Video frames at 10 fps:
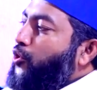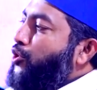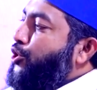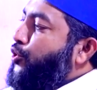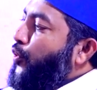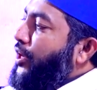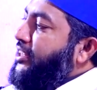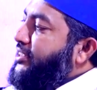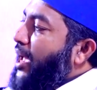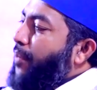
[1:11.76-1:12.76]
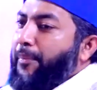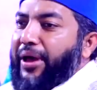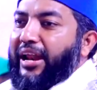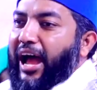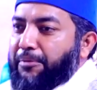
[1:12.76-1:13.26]
তো সুই
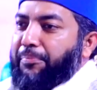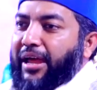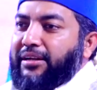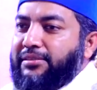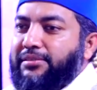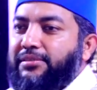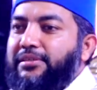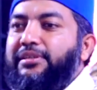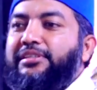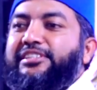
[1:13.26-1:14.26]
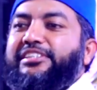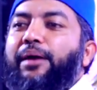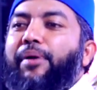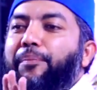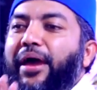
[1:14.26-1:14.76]
যেভাবে রাখবেন
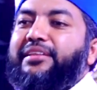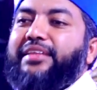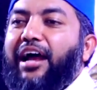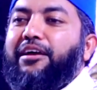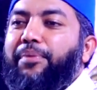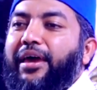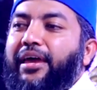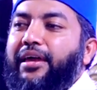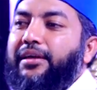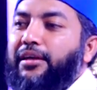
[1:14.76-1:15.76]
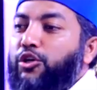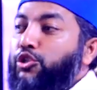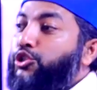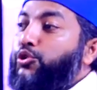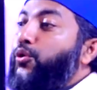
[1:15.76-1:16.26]
সেভাবেই থাকবে
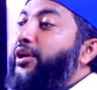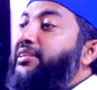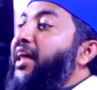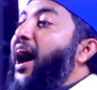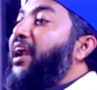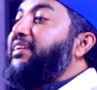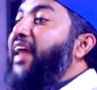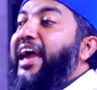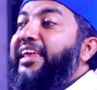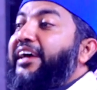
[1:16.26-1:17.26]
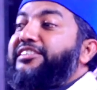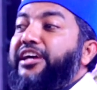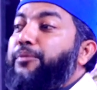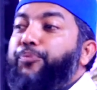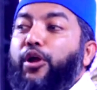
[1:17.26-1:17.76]
সুই তার
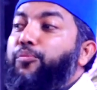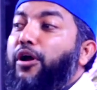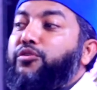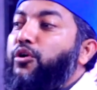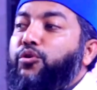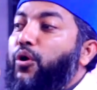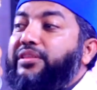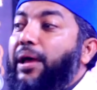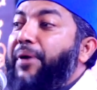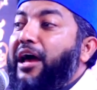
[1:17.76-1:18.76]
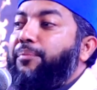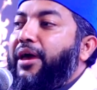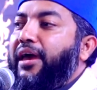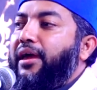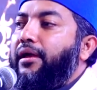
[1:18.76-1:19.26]
ডাইরেকশন পরিবর্তন করতে
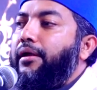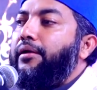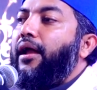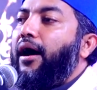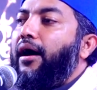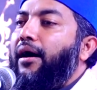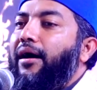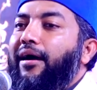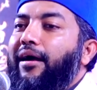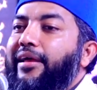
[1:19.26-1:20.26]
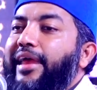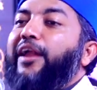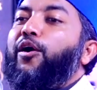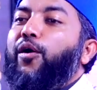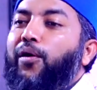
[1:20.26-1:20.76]
পারবে না
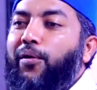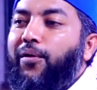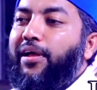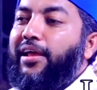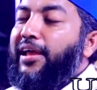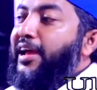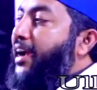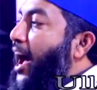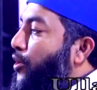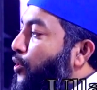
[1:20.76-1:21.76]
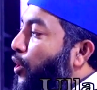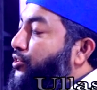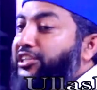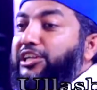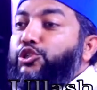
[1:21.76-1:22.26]
কেন কারণ
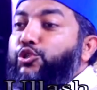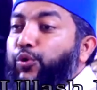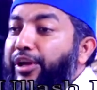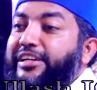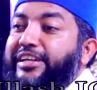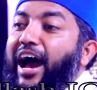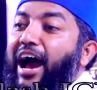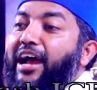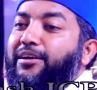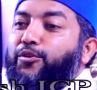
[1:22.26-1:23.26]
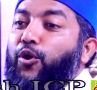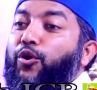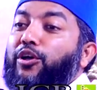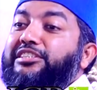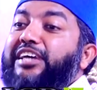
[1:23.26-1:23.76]
হচ্ছে সুইটা
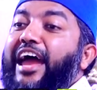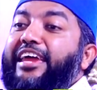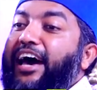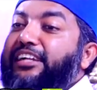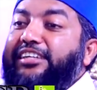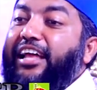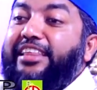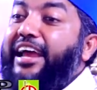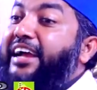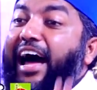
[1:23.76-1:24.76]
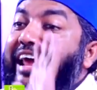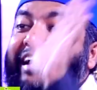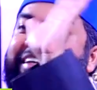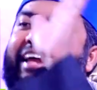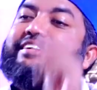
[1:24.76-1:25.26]
কোনো জায়গার সাথে
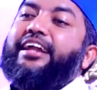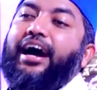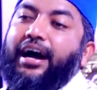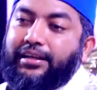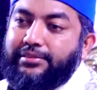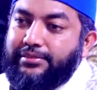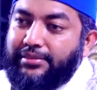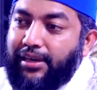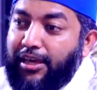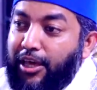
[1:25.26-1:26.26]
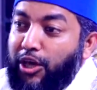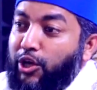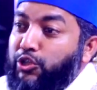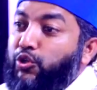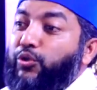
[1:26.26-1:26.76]
কানেক্টেড না
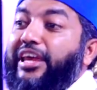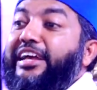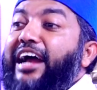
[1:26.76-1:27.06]
যদি